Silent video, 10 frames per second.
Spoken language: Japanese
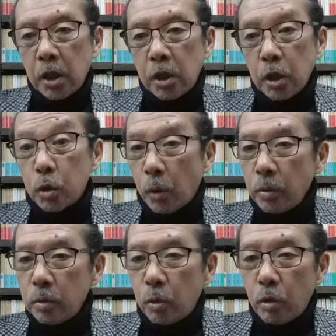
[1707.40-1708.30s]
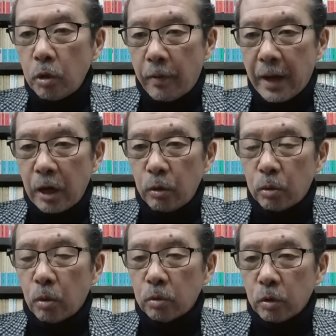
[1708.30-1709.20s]
そういうところで笑いを
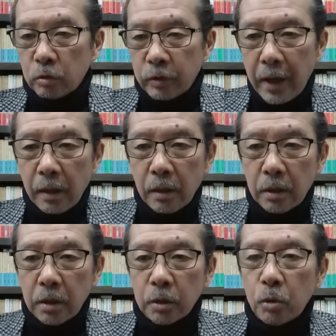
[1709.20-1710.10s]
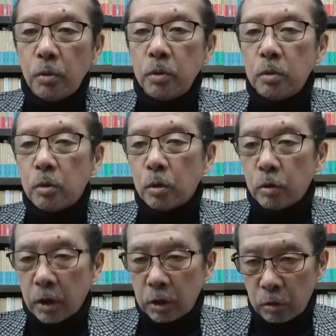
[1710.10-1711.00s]
取るというね、そういうこ
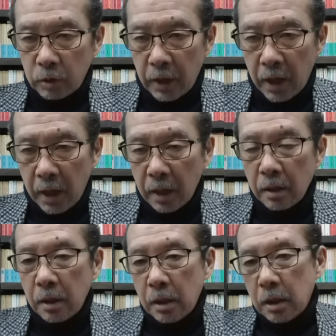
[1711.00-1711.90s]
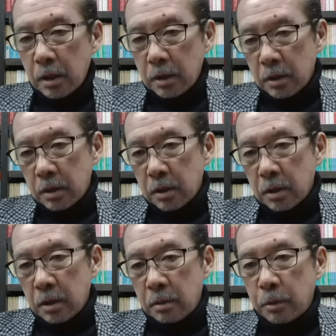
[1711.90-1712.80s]
とですので、うん、
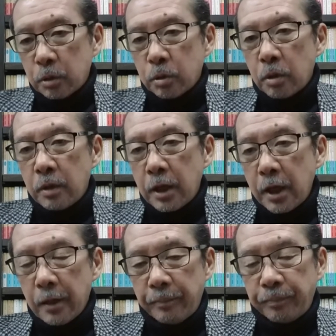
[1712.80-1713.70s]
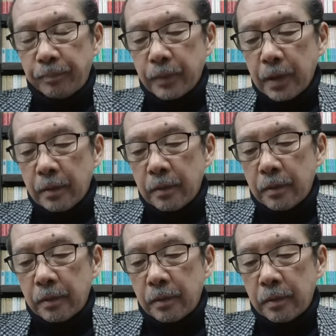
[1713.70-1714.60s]
もうそれはね、あ
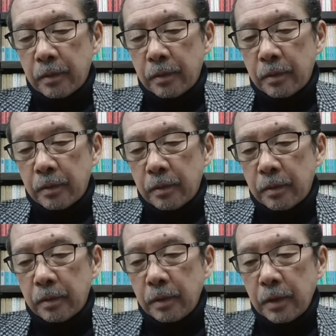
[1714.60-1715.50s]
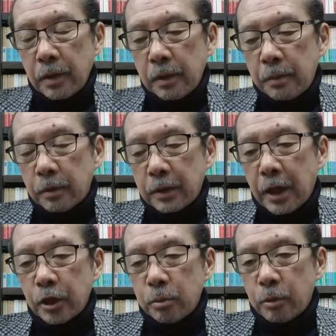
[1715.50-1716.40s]
のー、もう
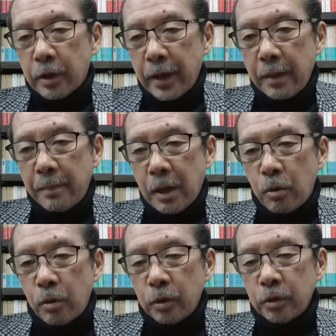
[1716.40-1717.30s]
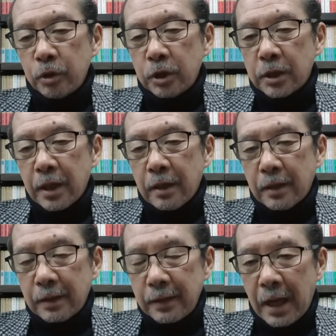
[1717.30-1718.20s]
誰しもがね、まあこういう事
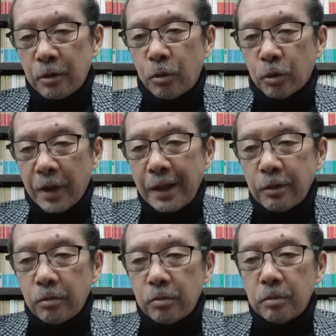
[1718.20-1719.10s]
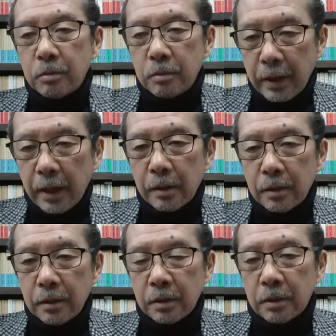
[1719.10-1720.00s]
件、なるほどなと、ね、
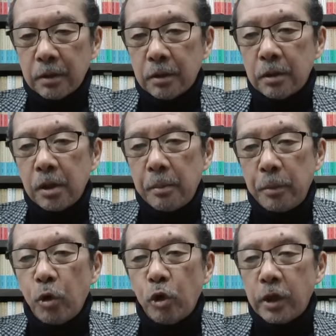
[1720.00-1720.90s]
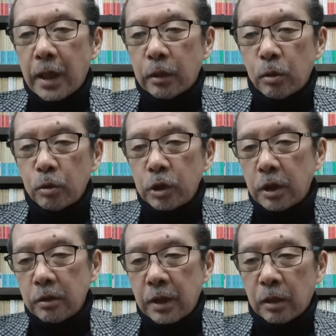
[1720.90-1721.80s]
うん、妙に納得して
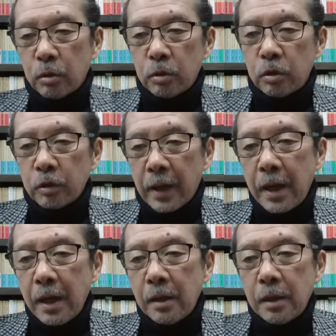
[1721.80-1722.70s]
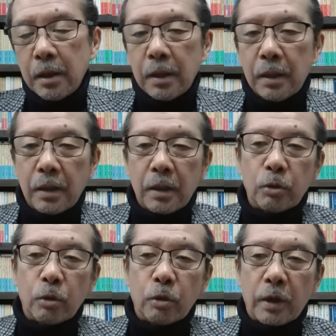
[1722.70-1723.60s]
る、納得っていうかな、あ
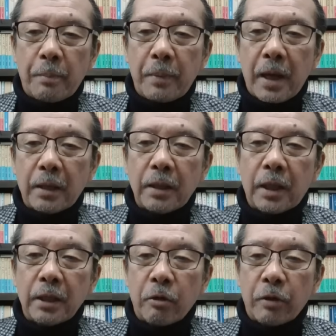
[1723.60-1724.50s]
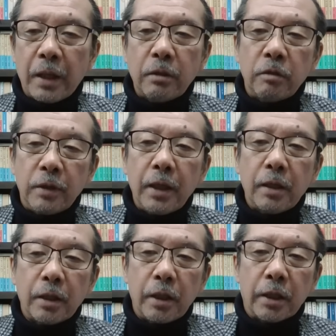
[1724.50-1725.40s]
そういうことはやっぱりあったんだろうなっていうね、
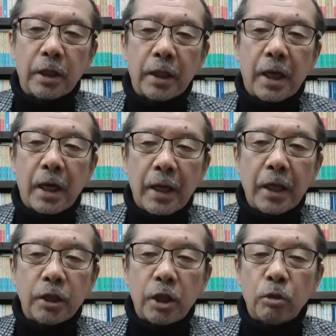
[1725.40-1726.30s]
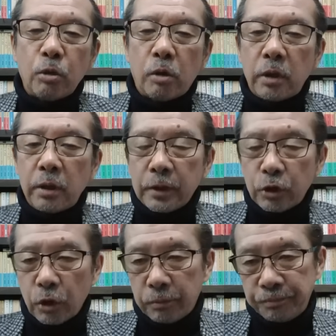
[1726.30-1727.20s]
え気がね、してると思いま
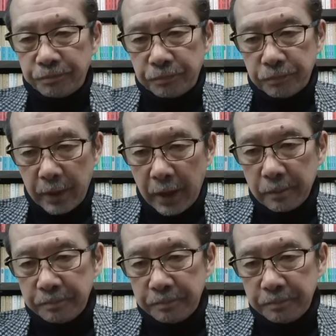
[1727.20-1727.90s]
すよ。ね。